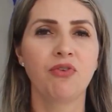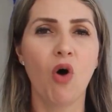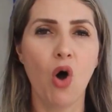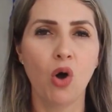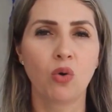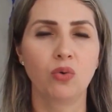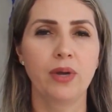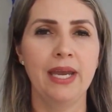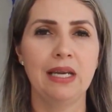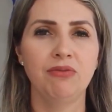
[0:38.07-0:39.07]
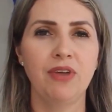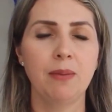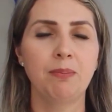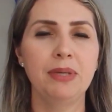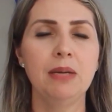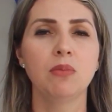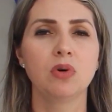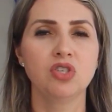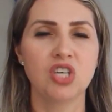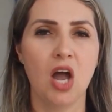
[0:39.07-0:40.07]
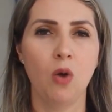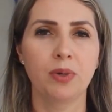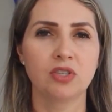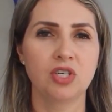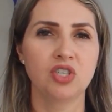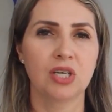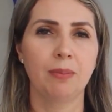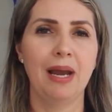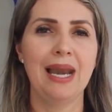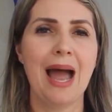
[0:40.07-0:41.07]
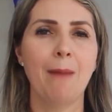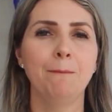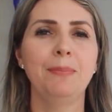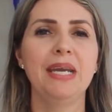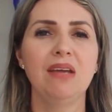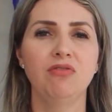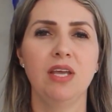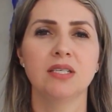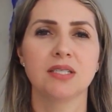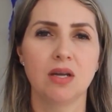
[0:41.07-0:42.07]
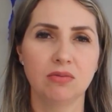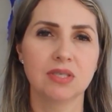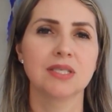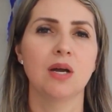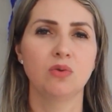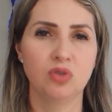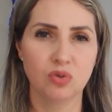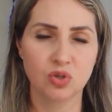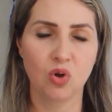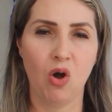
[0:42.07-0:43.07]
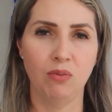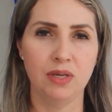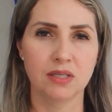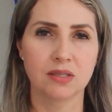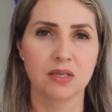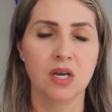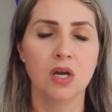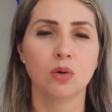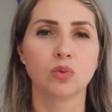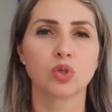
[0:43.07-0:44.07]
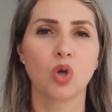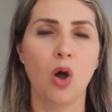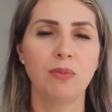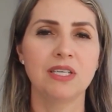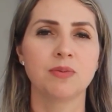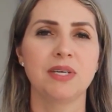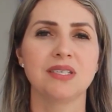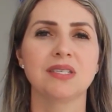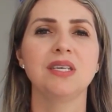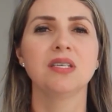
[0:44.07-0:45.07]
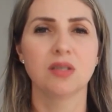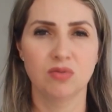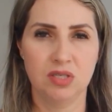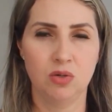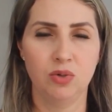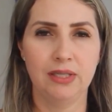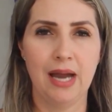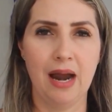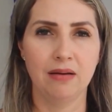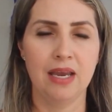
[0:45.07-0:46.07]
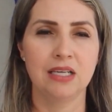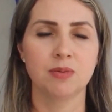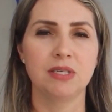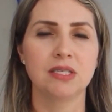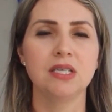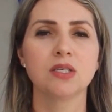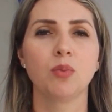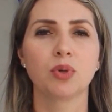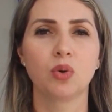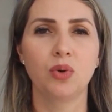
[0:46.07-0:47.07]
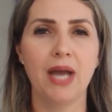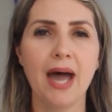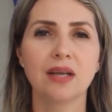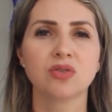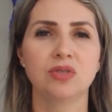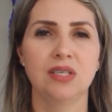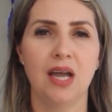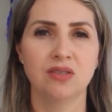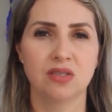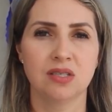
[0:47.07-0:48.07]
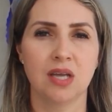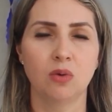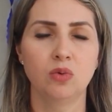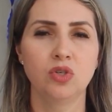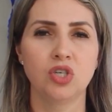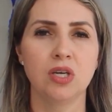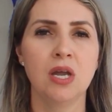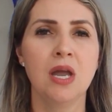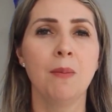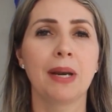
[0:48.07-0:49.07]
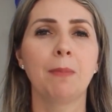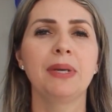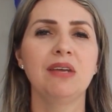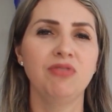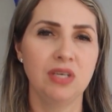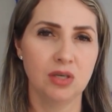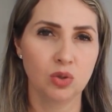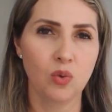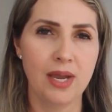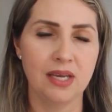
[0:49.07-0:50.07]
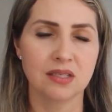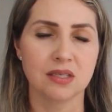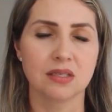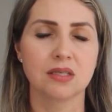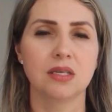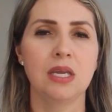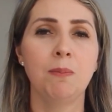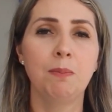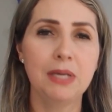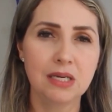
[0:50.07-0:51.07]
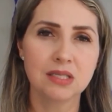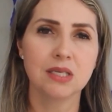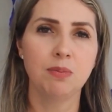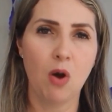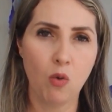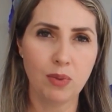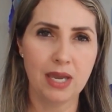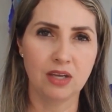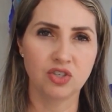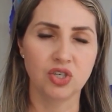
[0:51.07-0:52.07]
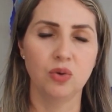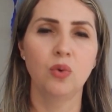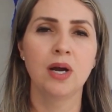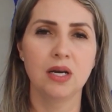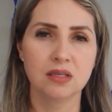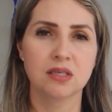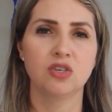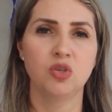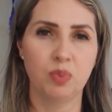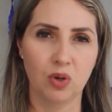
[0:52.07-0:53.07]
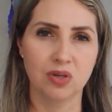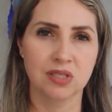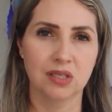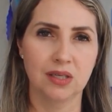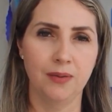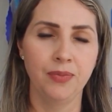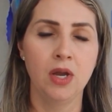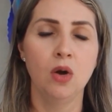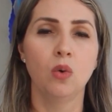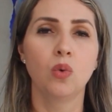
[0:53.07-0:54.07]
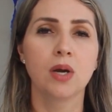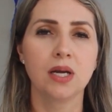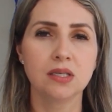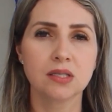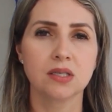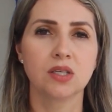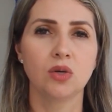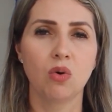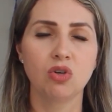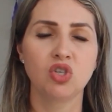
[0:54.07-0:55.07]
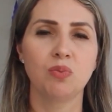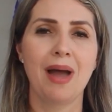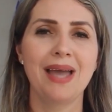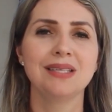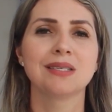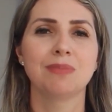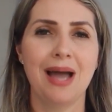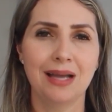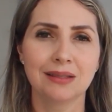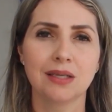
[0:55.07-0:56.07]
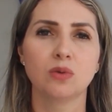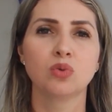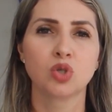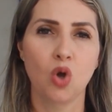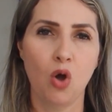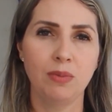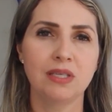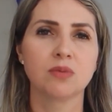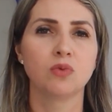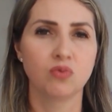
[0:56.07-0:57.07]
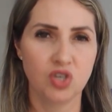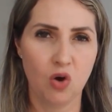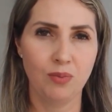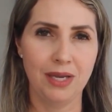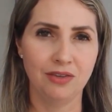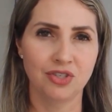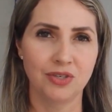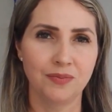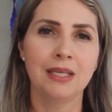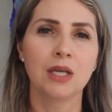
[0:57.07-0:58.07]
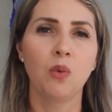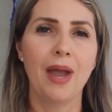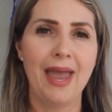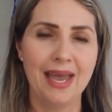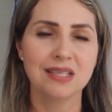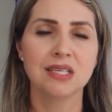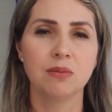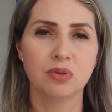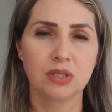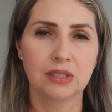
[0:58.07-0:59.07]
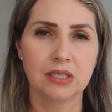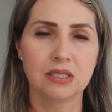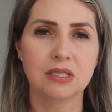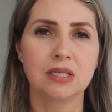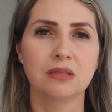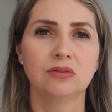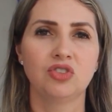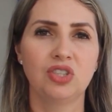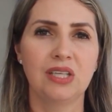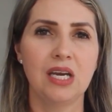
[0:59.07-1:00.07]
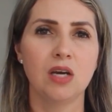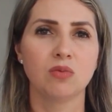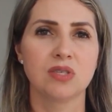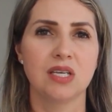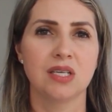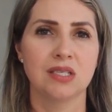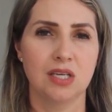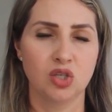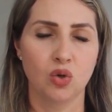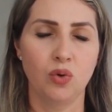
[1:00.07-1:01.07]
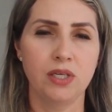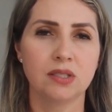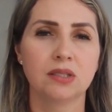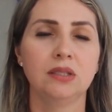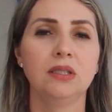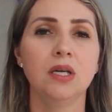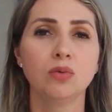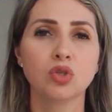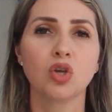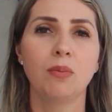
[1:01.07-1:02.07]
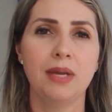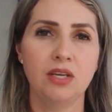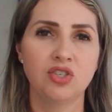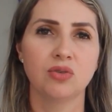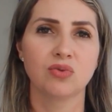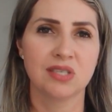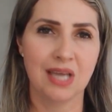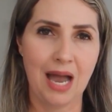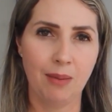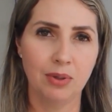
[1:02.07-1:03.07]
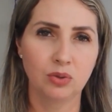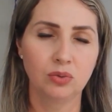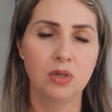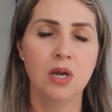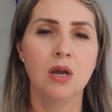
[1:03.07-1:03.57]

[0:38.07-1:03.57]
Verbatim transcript: foco ele vem primordial para a gente trabalhar a prevenção na saúde dos homens. Os homens precisam se cuidar, eles precisam procurar as unidades de saúde para prevenir doenças e principalmente o câncer de próstata, o câncer que hoje mais mata os homens mundialmente. Então essa importância de termos essas ações não somente no sábado,